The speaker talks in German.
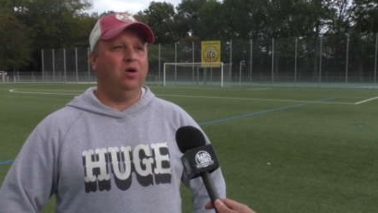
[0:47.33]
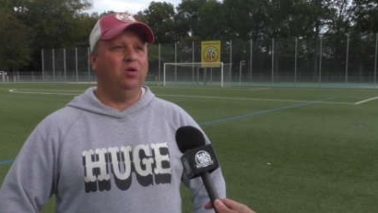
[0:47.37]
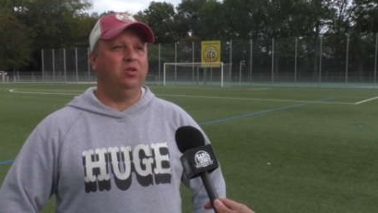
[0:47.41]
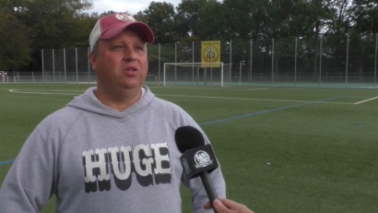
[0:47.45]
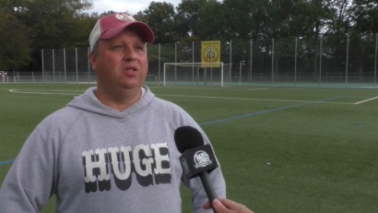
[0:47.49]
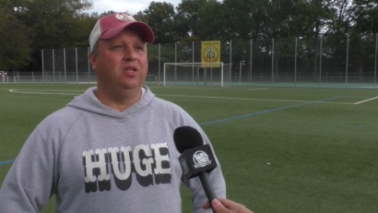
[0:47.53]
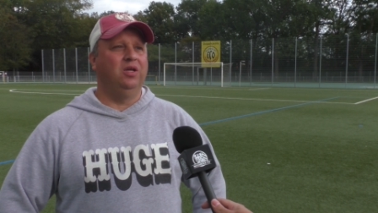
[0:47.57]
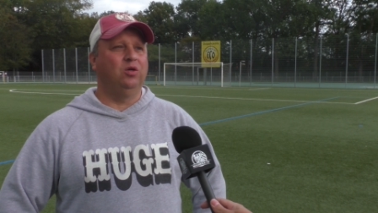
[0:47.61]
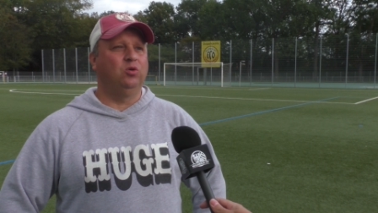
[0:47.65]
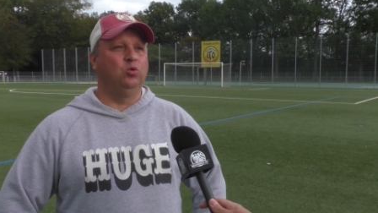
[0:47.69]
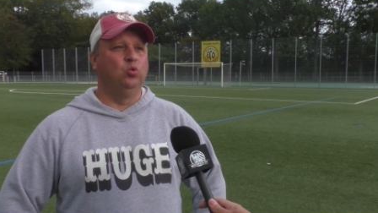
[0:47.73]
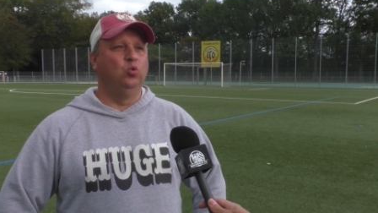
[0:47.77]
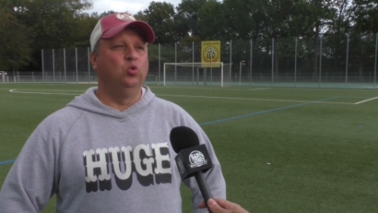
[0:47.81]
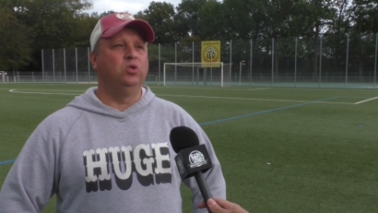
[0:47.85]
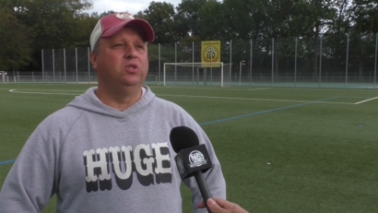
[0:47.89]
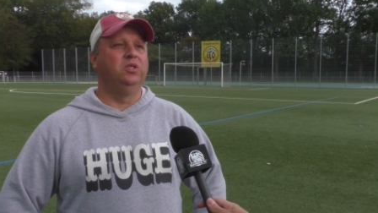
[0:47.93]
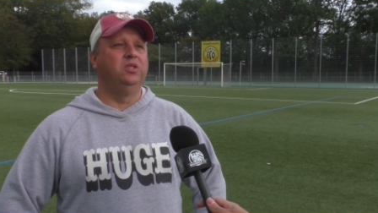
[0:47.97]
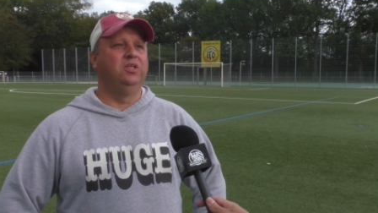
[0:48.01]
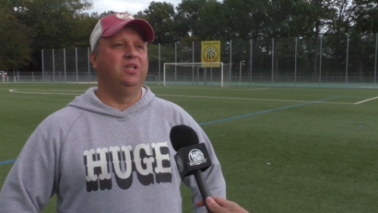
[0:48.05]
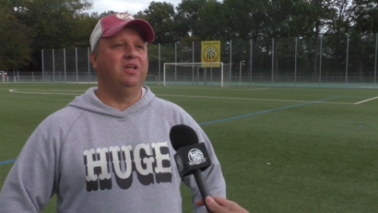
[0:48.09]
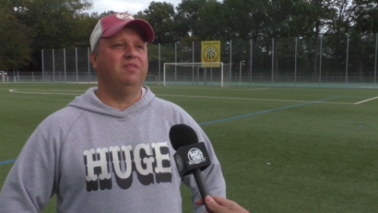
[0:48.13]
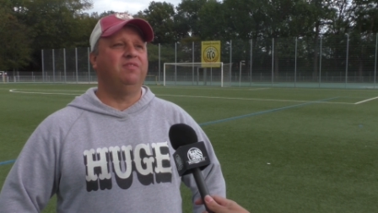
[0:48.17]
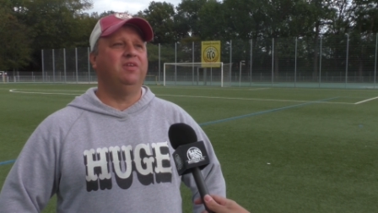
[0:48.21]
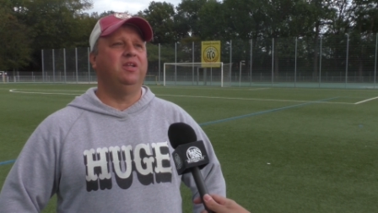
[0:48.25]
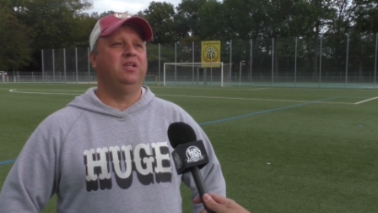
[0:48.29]
aus einer
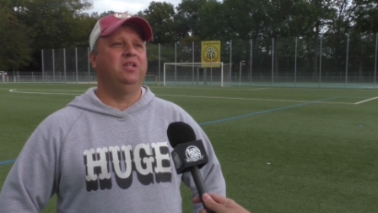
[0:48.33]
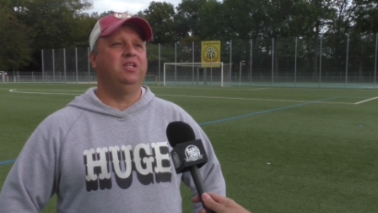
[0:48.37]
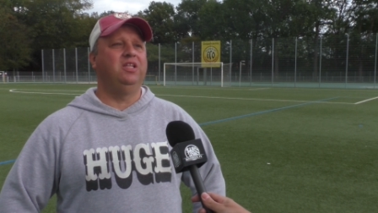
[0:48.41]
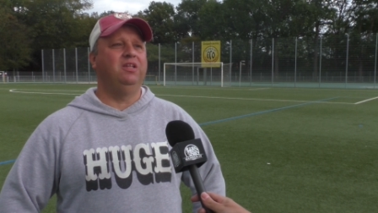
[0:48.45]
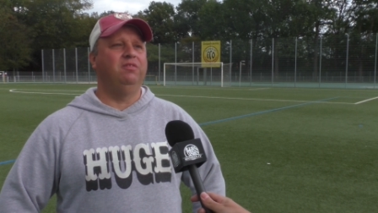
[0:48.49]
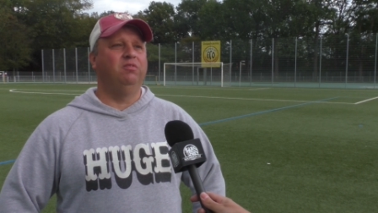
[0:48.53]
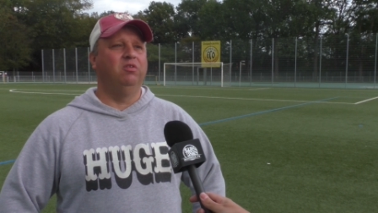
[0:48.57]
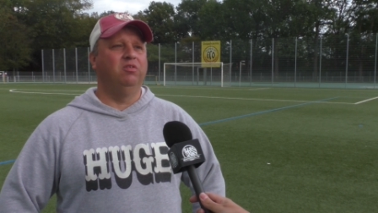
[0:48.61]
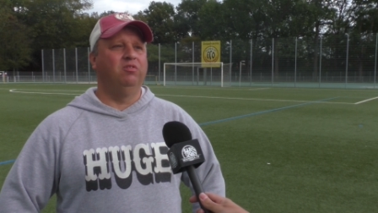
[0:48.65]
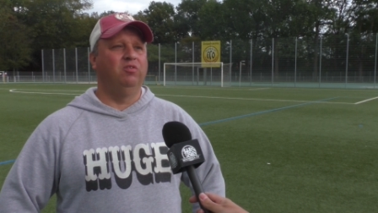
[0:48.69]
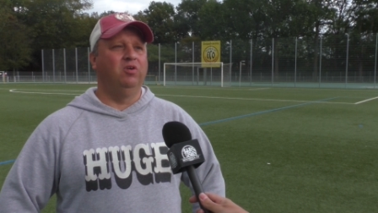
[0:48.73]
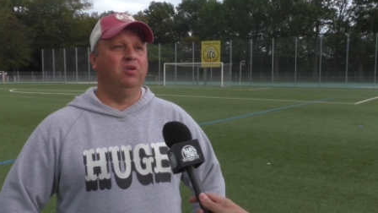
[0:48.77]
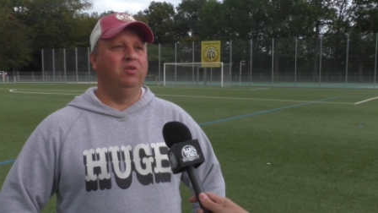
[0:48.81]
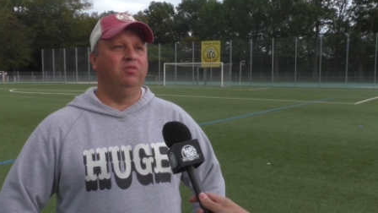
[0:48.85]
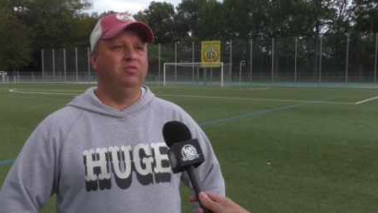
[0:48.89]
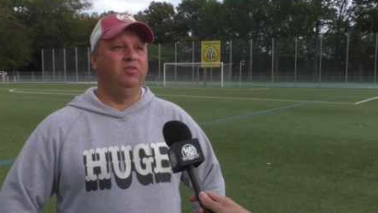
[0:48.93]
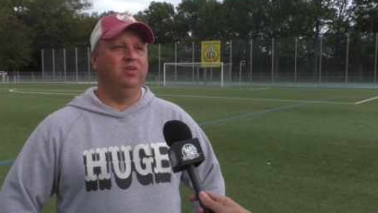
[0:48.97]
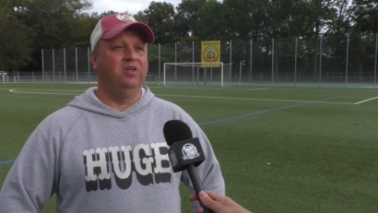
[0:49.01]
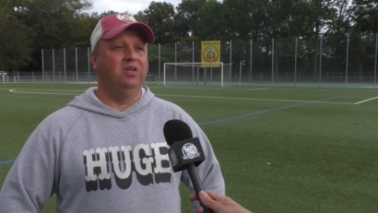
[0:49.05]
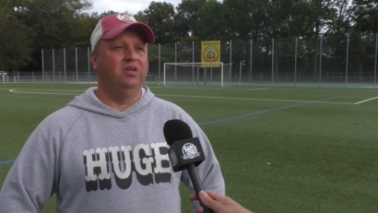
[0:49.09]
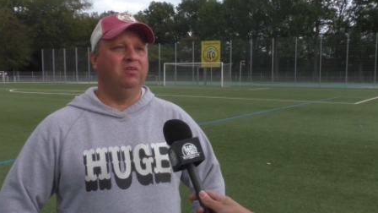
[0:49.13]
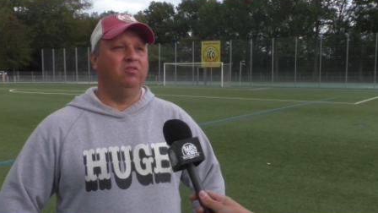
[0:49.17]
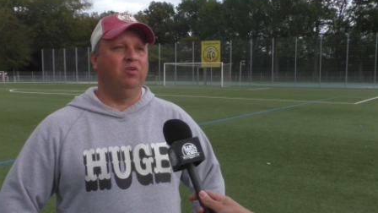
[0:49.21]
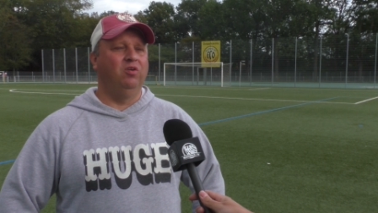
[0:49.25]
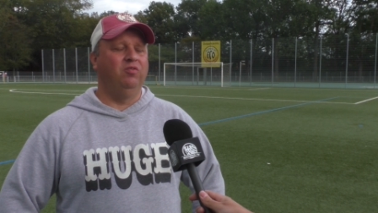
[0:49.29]
guten Defensive, wollen
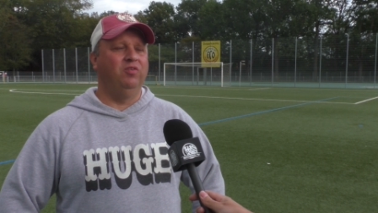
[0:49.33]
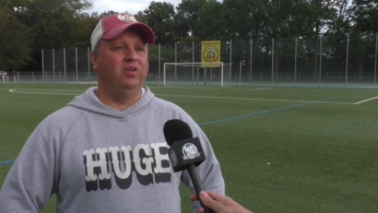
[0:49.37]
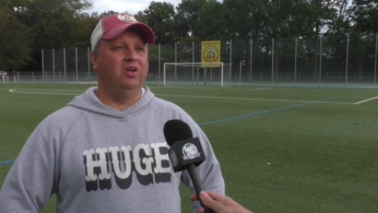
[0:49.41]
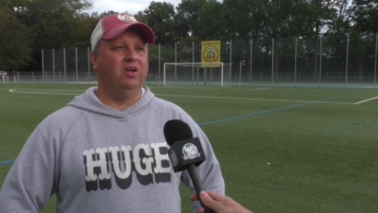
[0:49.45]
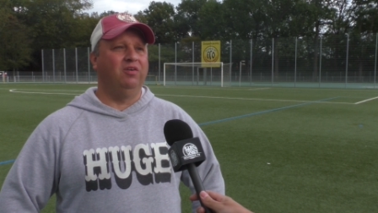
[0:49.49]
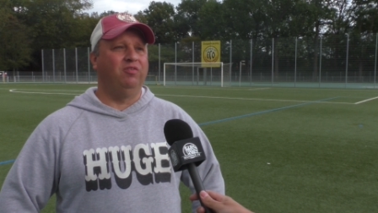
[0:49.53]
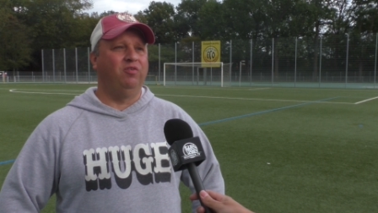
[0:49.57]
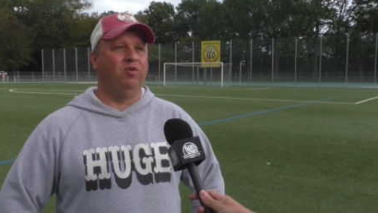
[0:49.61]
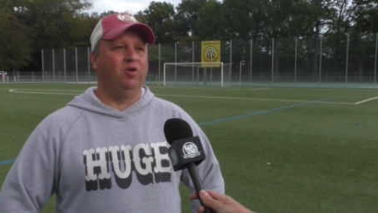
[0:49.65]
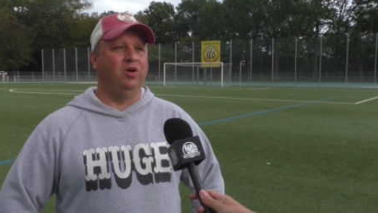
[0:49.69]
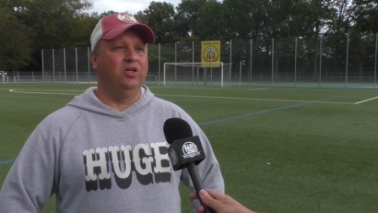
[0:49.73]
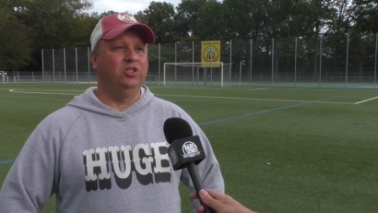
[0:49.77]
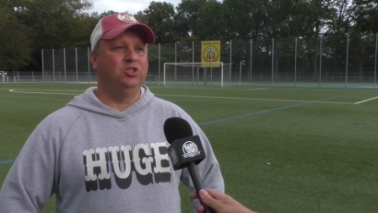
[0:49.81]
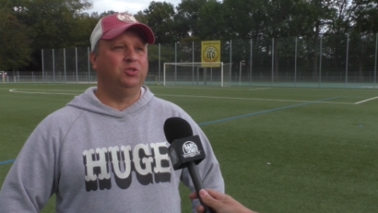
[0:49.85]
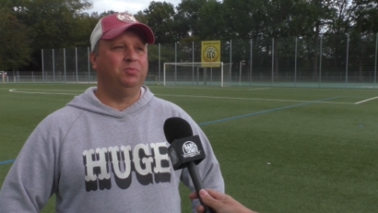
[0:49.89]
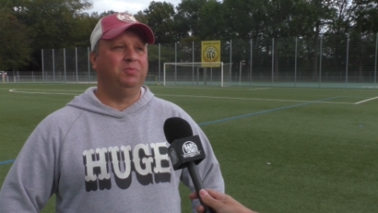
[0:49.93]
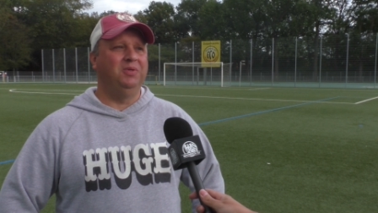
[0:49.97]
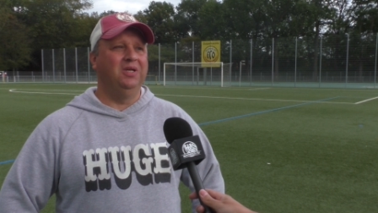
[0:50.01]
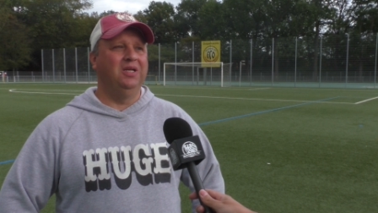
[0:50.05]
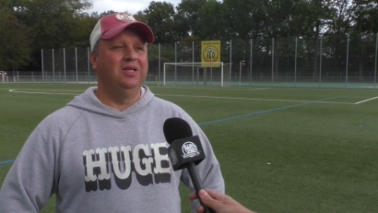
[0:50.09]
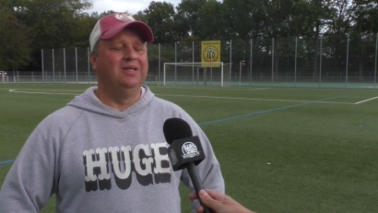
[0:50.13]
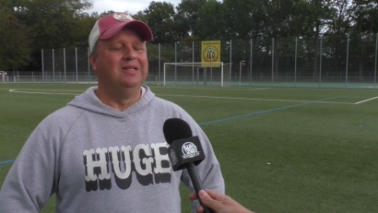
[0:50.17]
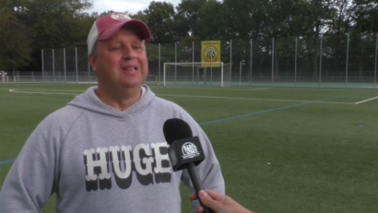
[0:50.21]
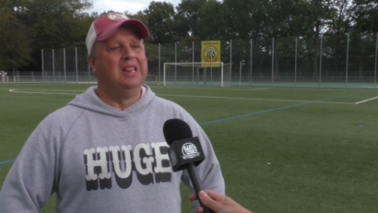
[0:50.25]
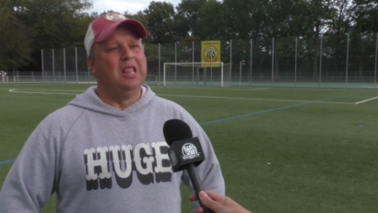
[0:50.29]
wir, wollen wir nach vorne
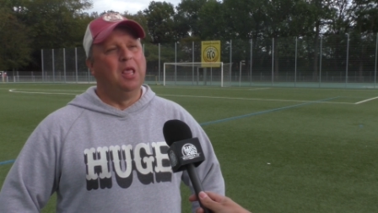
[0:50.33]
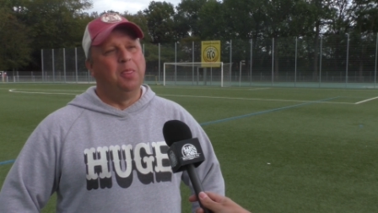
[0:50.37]
spielen.